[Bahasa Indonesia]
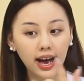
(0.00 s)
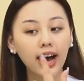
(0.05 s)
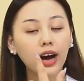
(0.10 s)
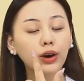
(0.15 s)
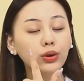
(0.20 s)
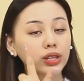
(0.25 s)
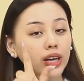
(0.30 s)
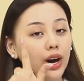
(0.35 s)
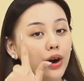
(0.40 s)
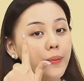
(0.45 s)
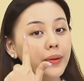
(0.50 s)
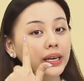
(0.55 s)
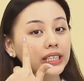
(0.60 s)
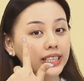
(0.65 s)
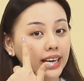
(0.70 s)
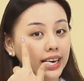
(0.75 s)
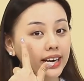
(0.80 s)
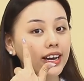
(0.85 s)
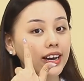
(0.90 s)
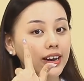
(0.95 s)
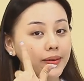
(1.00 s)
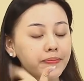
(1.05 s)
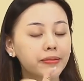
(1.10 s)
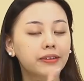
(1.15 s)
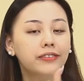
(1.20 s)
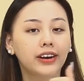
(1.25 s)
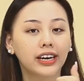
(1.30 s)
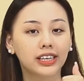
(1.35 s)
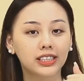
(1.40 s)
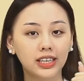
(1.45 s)
Aku tahu masih ada
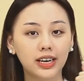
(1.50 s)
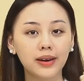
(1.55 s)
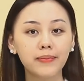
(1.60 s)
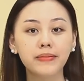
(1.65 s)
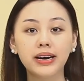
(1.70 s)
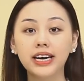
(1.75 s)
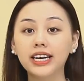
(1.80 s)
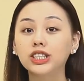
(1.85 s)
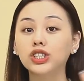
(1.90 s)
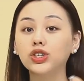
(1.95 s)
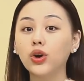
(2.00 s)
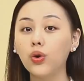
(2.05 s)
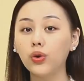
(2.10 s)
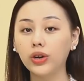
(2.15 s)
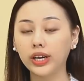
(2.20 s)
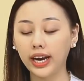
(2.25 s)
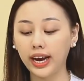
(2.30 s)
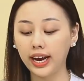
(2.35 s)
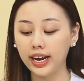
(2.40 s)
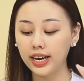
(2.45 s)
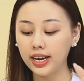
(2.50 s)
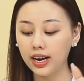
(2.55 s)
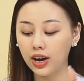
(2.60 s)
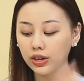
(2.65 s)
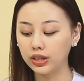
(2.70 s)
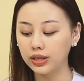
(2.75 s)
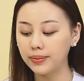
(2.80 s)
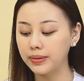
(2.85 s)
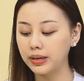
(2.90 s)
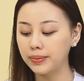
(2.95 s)
imperfection, but it's okay kalau
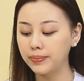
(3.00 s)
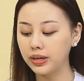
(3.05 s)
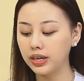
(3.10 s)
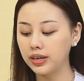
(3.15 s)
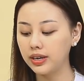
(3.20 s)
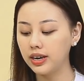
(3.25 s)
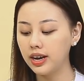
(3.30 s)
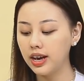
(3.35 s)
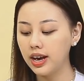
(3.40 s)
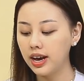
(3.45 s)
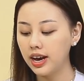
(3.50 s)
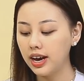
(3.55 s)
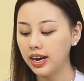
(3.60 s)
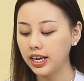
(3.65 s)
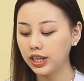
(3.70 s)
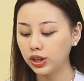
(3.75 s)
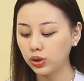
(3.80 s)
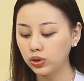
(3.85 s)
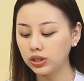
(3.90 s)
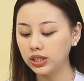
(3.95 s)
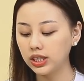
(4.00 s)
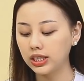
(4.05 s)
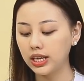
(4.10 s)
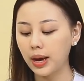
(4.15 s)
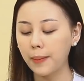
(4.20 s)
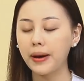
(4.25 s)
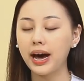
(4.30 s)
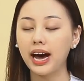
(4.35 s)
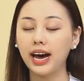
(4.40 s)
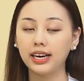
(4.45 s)
teman-teman itu
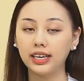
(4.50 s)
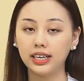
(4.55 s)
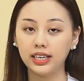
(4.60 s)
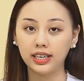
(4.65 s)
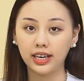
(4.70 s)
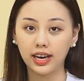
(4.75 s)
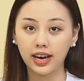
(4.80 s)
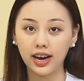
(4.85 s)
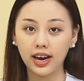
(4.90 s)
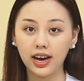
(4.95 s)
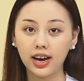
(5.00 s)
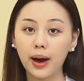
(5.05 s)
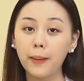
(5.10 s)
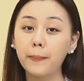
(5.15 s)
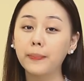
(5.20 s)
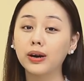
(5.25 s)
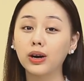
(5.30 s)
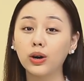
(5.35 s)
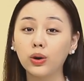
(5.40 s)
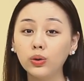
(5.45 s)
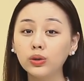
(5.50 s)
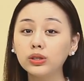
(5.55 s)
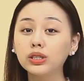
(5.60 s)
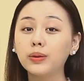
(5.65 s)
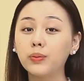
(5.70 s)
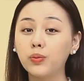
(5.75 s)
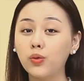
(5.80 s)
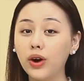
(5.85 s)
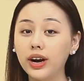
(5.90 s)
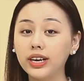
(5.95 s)
setiap harinya nggak perlu
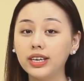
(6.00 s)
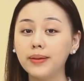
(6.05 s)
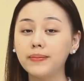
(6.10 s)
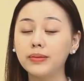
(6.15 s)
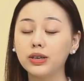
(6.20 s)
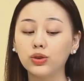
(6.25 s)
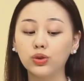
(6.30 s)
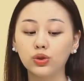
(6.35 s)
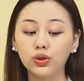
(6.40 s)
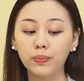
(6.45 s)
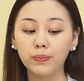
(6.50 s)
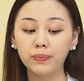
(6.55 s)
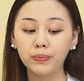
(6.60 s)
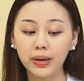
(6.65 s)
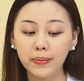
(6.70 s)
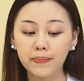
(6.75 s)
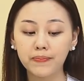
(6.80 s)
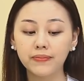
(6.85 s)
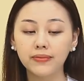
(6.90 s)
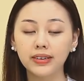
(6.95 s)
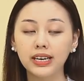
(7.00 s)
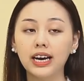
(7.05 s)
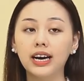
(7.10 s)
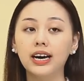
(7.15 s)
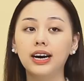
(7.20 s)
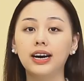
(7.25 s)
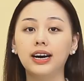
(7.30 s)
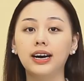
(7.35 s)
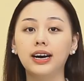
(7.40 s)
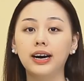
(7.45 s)
semuanya menutupi
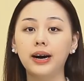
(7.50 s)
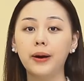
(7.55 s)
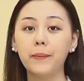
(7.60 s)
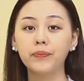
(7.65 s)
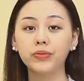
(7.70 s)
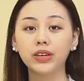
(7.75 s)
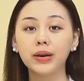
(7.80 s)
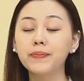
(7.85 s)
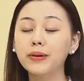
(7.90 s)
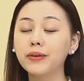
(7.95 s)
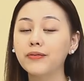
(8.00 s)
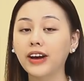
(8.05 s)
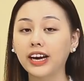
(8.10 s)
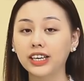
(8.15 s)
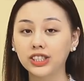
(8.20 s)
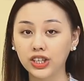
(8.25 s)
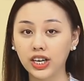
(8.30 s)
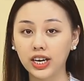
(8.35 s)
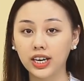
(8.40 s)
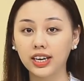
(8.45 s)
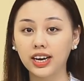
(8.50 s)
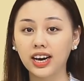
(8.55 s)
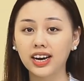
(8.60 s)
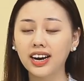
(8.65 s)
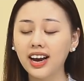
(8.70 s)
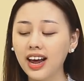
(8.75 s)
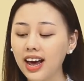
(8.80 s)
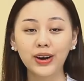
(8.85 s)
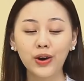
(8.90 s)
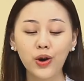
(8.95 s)
uh, imperfection
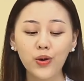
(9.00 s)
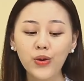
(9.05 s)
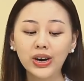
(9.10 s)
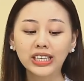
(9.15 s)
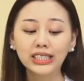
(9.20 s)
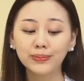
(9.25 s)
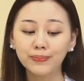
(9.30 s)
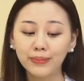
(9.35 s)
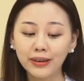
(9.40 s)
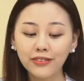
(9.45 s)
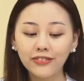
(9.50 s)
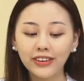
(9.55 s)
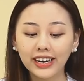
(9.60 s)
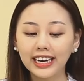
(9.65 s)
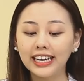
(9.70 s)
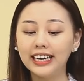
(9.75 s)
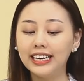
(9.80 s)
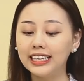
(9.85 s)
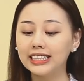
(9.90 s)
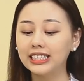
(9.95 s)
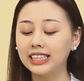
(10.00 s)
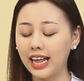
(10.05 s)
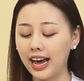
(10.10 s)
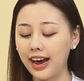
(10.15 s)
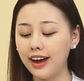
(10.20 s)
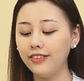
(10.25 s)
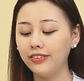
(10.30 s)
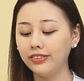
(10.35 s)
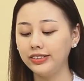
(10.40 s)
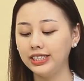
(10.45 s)
karena no one's perfect in this
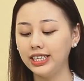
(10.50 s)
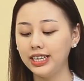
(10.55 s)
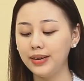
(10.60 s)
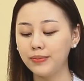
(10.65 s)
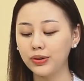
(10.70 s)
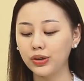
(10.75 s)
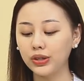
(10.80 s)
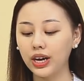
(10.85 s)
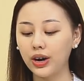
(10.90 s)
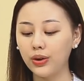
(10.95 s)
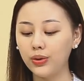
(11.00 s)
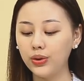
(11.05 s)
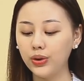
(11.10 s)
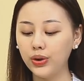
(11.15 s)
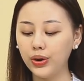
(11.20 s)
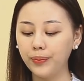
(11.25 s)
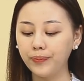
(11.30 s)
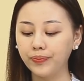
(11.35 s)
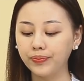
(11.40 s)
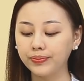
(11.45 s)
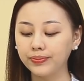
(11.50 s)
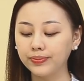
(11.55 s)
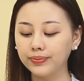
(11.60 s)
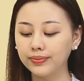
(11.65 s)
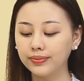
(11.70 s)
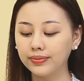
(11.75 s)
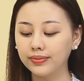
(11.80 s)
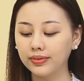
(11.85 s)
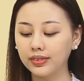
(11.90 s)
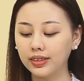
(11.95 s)
life jadi menurut aku
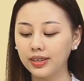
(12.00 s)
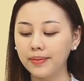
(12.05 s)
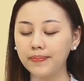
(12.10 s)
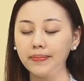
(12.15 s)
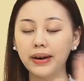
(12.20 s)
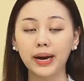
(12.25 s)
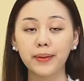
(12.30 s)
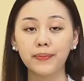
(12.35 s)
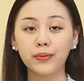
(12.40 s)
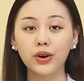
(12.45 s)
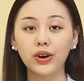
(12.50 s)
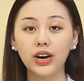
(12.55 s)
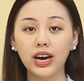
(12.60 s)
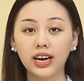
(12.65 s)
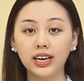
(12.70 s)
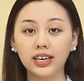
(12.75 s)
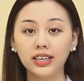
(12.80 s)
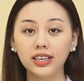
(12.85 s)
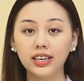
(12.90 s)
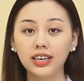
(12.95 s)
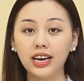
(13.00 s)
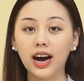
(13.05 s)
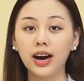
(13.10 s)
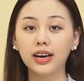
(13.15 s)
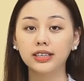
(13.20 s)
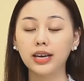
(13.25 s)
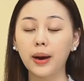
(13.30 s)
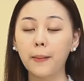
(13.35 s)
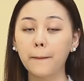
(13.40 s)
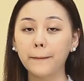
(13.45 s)
hmm, pakai produk yang
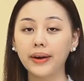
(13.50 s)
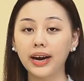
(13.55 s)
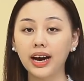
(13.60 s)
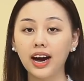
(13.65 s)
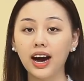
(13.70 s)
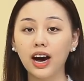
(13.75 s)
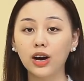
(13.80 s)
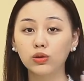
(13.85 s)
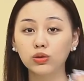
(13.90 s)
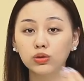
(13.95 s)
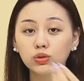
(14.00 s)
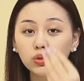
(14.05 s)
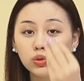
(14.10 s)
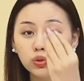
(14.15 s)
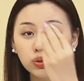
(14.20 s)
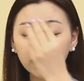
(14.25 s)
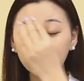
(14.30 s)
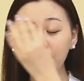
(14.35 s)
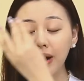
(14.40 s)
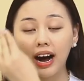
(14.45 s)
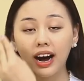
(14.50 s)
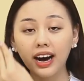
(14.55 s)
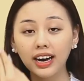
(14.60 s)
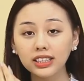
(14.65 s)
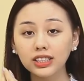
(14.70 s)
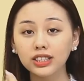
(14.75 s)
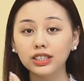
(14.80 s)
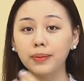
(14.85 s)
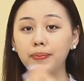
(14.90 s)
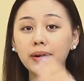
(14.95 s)
sampai harus nutup banget
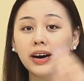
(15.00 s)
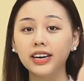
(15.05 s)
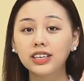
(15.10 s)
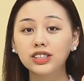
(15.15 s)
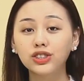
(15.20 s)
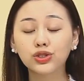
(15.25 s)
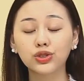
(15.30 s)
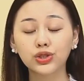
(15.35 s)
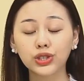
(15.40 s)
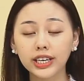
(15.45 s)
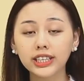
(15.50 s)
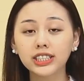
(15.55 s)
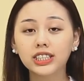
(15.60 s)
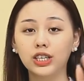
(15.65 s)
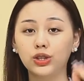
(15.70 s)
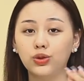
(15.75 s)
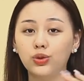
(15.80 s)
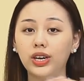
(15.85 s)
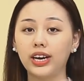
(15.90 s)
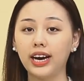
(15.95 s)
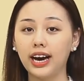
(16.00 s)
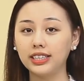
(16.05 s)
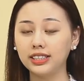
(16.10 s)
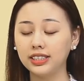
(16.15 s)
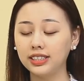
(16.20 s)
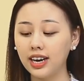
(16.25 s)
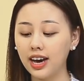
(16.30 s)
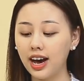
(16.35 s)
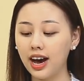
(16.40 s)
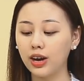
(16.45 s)
setiap hari stres gitu di
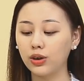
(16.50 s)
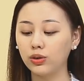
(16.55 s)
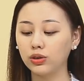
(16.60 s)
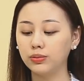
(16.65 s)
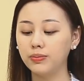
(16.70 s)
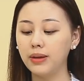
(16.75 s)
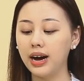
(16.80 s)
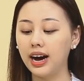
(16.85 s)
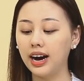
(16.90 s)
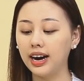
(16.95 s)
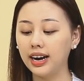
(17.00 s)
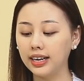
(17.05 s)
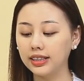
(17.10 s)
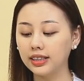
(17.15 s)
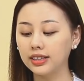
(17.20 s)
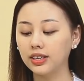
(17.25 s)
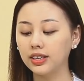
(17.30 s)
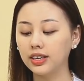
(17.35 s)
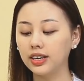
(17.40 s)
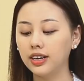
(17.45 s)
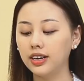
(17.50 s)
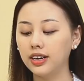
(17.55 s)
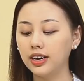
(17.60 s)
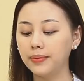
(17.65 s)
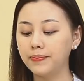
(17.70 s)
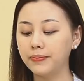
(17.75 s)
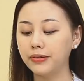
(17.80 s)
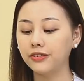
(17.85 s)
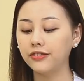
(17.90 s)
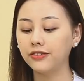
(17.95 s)
kaca harus banget uh,
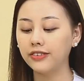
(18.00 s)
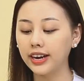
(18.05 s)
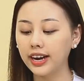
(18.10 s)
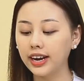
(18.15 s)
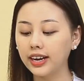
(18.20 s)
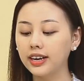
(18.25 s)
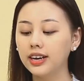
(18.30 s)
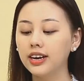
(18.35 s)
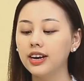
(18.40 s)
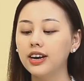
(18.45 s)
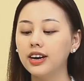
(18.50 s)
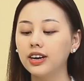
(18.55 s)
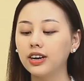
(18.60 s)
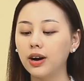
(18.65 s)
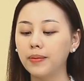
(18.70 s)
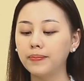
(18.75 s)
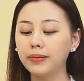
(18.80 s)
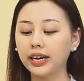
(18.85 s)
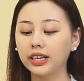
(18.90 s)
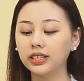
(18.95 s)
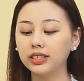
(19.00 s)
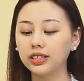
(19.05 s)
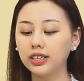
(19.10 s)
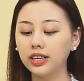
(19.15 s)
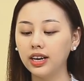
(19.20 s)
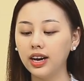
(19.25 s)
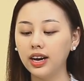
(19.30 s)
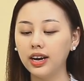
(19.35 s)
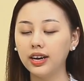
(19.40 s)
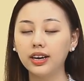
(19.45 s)
perfect
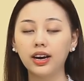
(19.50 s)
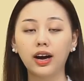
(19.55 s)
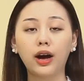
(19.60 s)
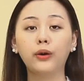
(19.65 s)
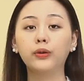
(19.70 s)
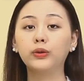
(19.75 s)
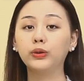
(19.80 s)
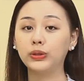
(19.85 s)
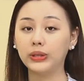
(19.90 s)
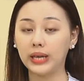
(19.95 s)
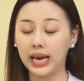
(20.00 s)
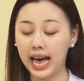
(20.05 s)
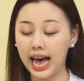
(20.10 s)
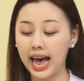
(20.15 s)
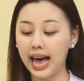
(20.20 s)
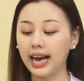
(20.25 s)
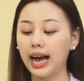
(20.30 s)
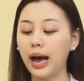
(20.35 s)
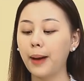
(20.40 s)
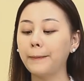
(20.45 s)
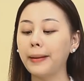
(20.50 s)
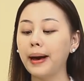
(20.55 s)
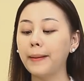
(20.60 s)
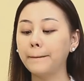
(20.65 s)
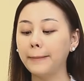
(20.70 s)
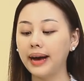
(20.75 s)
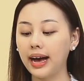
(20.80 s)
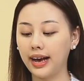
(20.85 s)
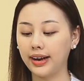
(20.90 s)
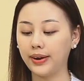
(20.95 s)
complexionnya nggak usah nggak
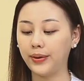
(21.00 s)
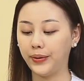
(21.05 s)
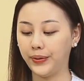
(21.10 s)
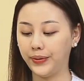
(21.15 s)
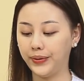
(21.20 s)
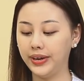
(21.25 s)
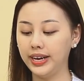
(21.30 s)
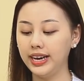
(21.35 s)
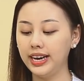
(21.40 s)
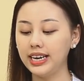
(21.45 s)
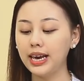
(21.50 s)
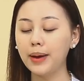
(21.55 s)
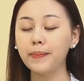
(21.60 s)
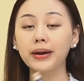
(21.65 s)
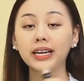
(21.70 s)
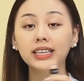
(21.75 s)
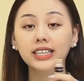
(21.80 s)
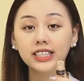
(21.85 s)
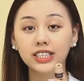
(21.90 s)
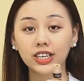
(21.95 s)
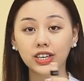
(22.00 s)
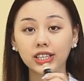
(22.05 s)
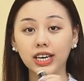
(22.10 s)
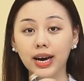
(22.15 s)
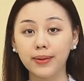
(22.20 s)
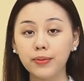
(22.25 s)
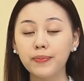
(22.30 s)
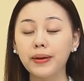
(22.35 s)
apa-apa kok yang perhatiin jerat kamu